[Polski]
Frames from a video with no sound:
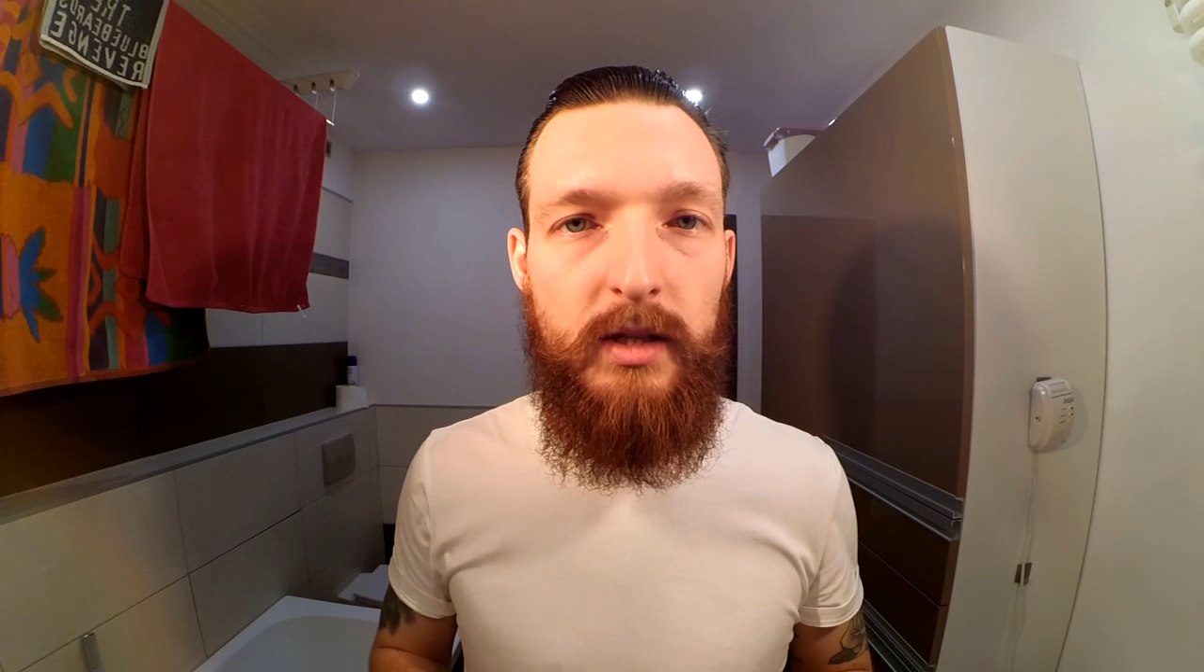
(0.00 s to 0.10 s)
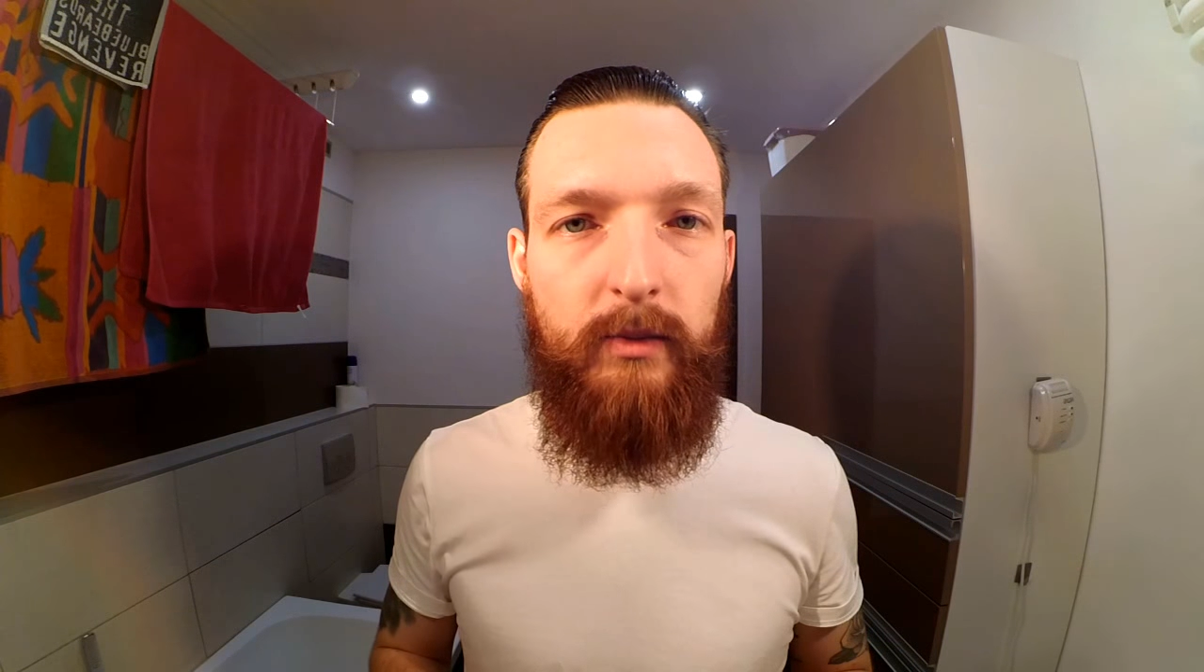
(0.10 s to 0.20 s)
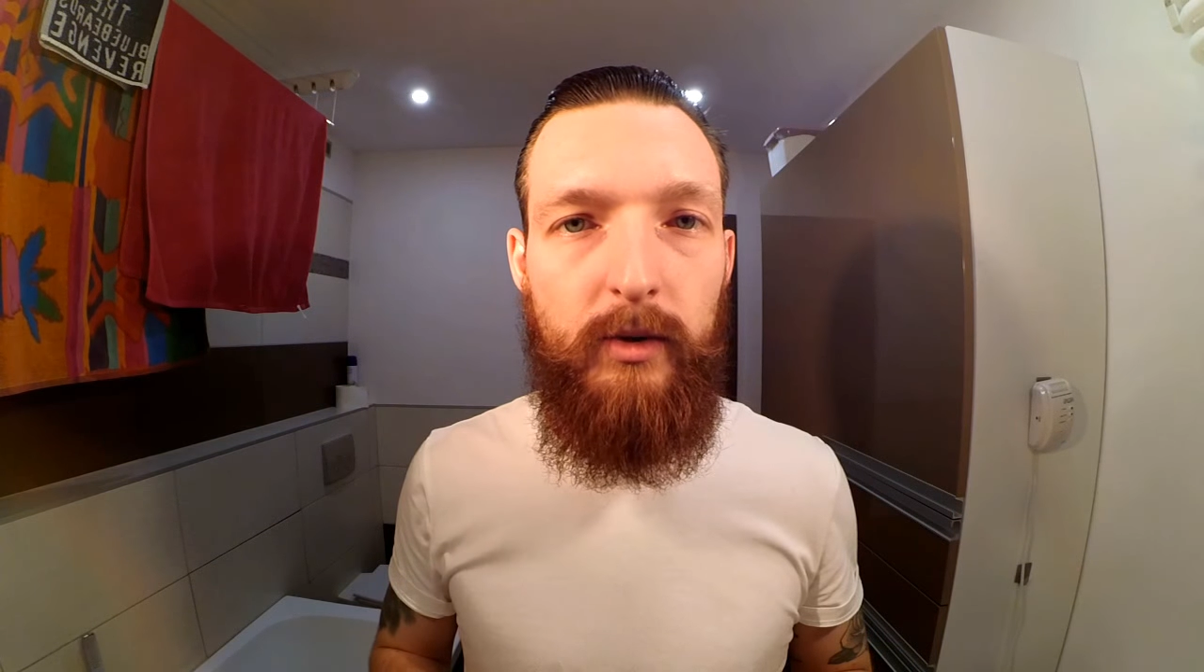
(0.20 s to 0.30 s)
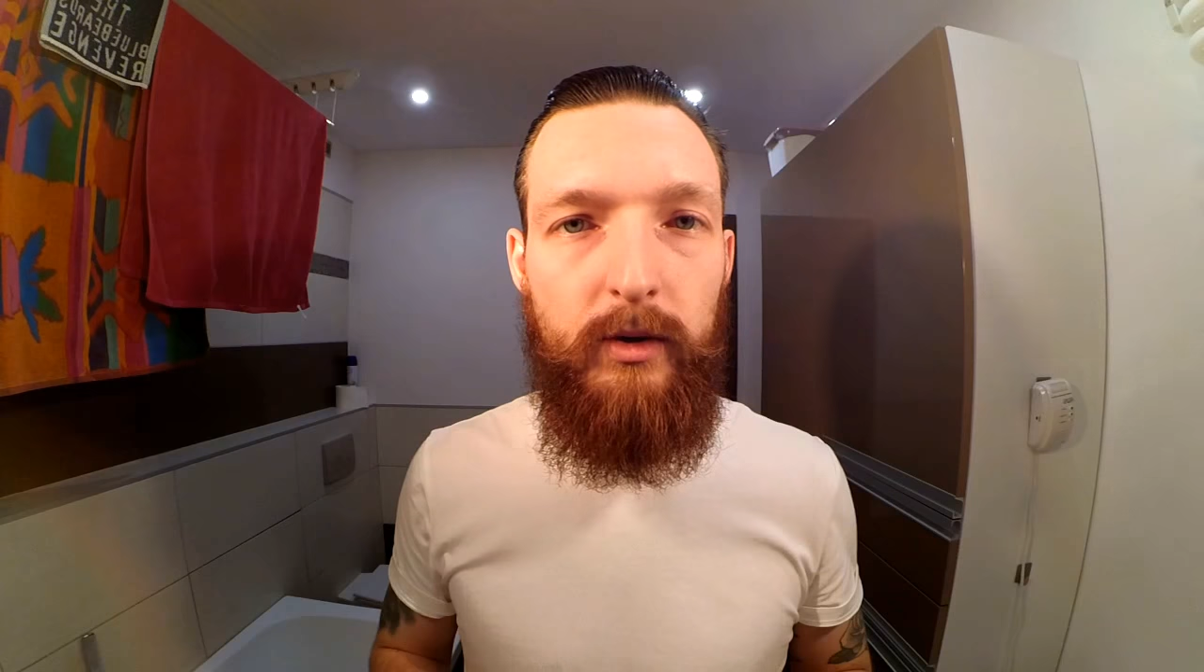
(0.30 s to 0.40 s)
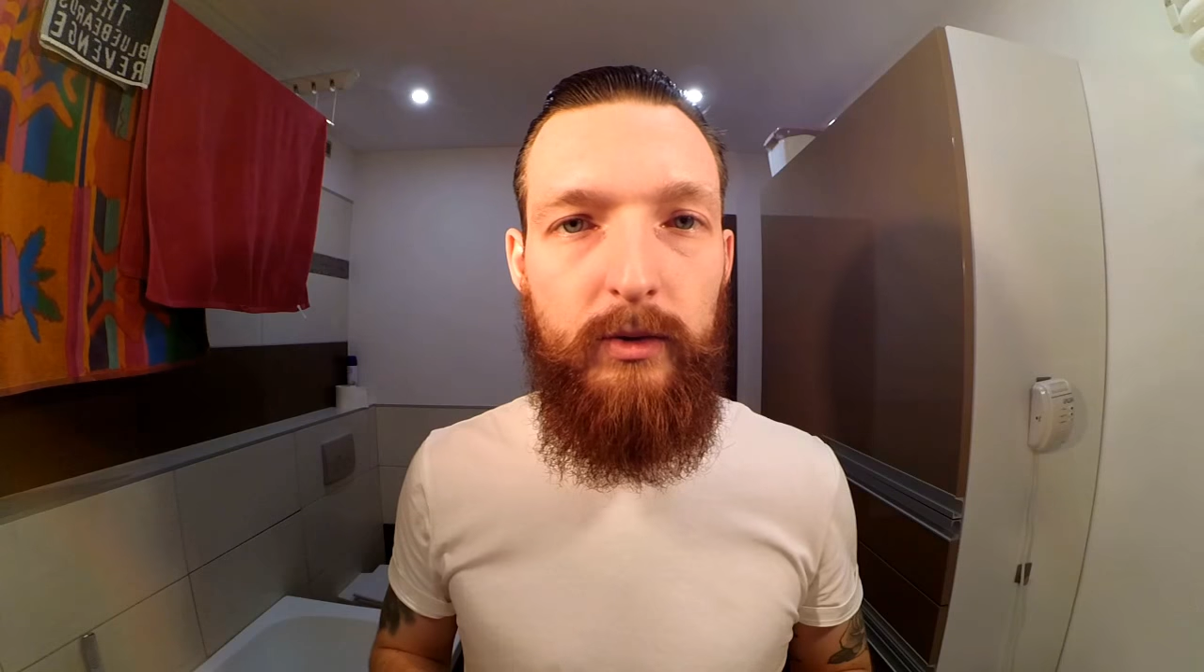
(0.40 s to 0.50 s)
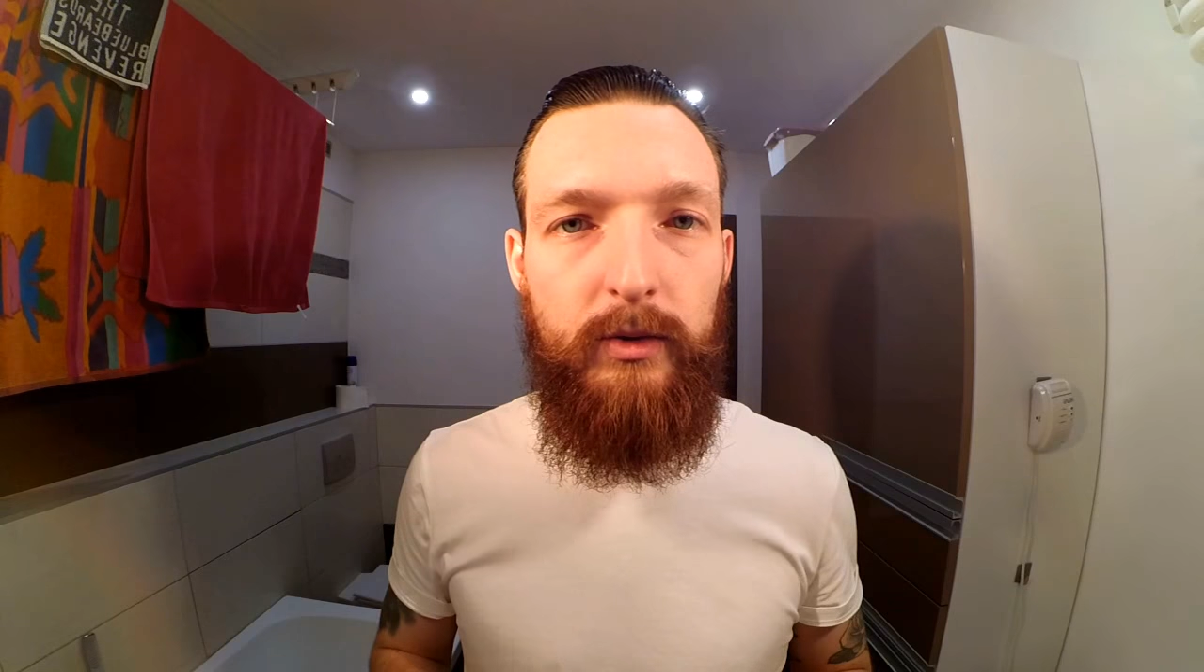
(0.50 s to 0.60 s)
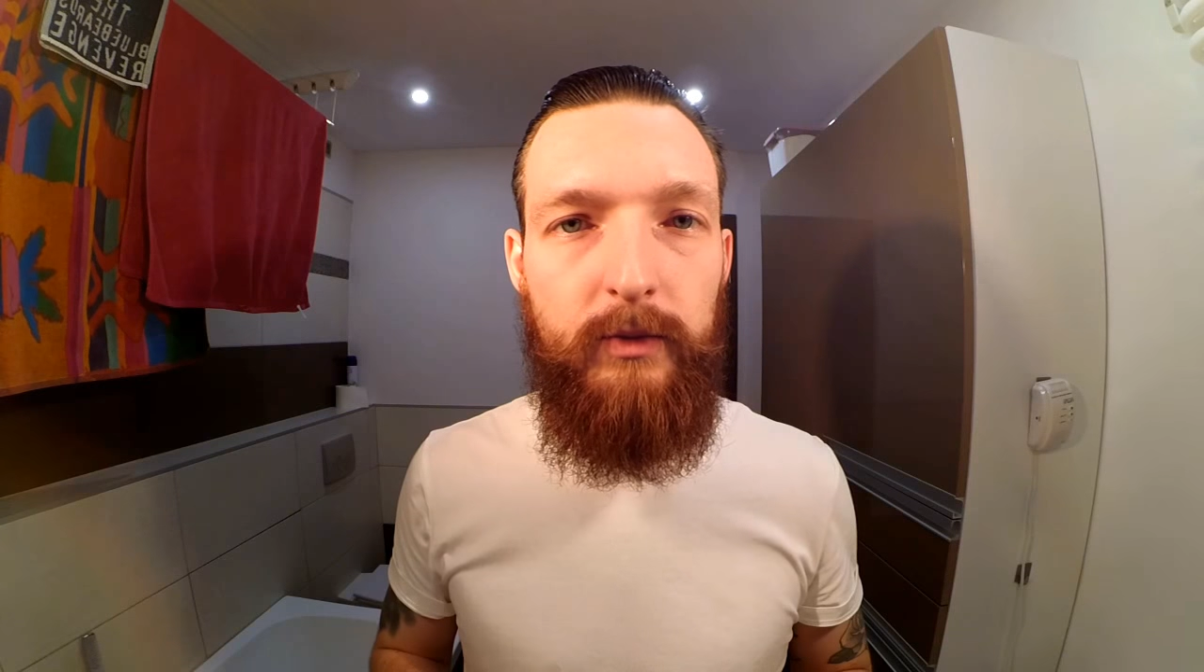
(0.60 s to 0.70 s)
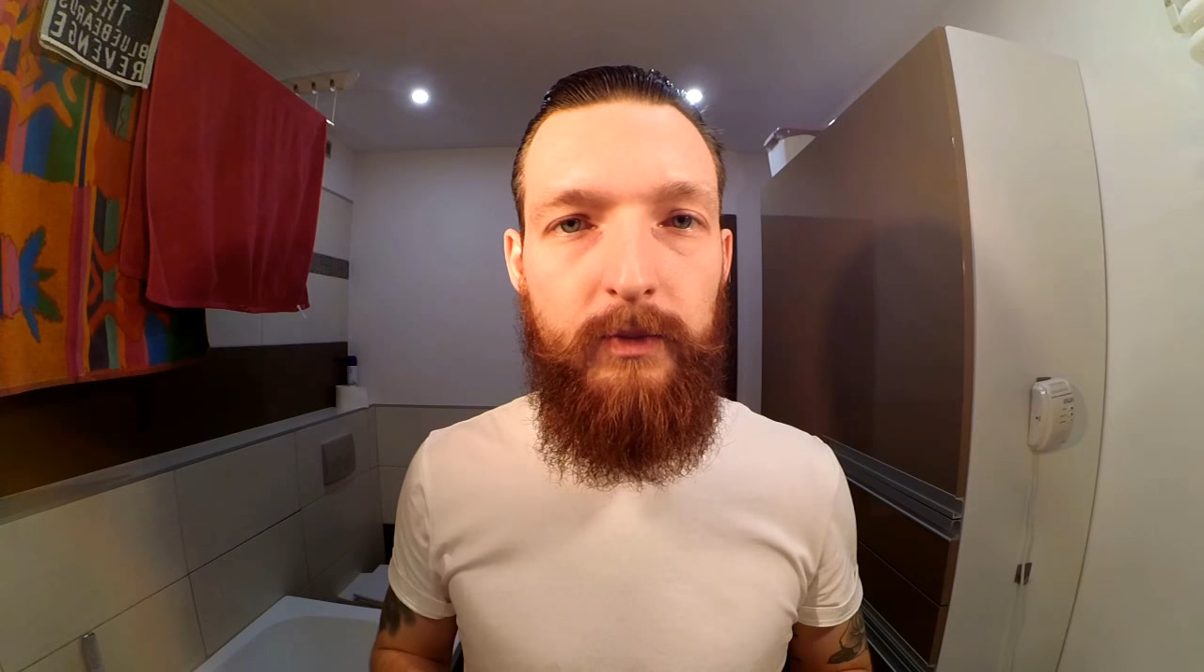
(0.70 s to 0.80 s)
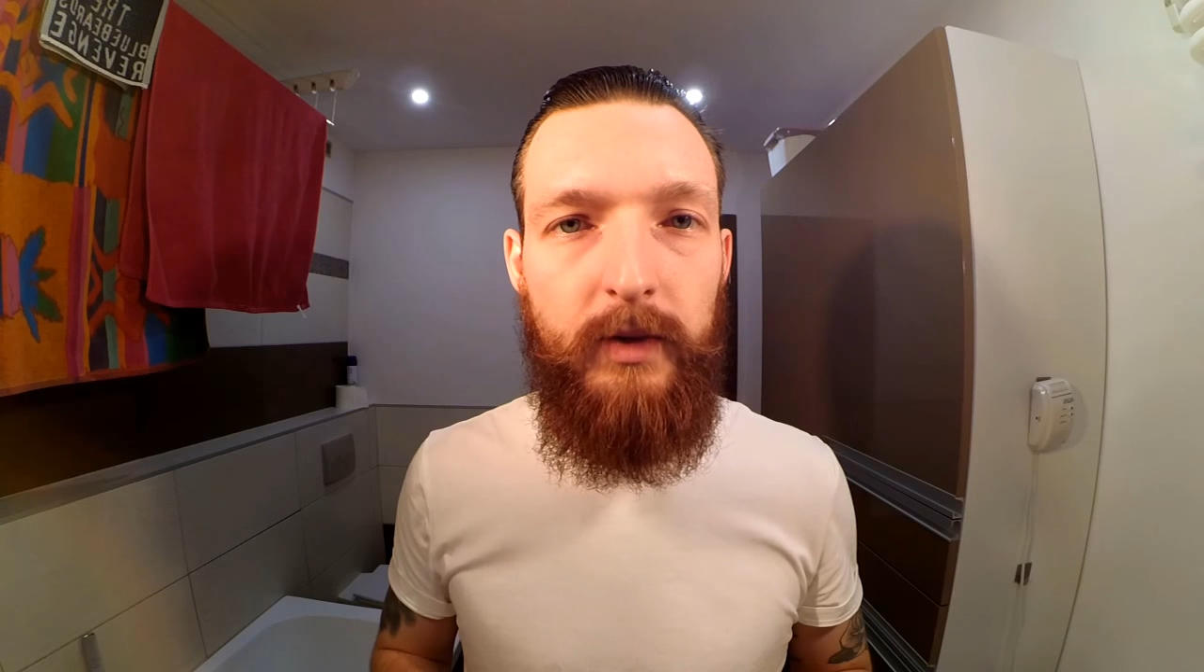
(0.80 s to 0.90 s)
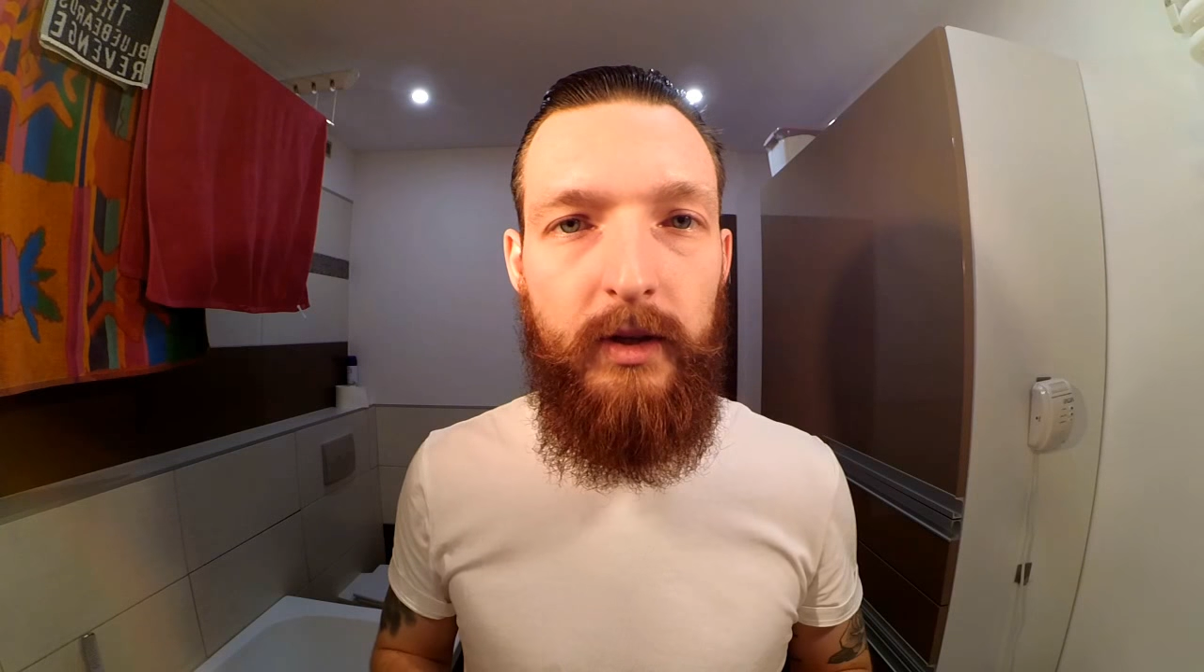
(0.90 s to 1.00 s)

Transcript: na blogu,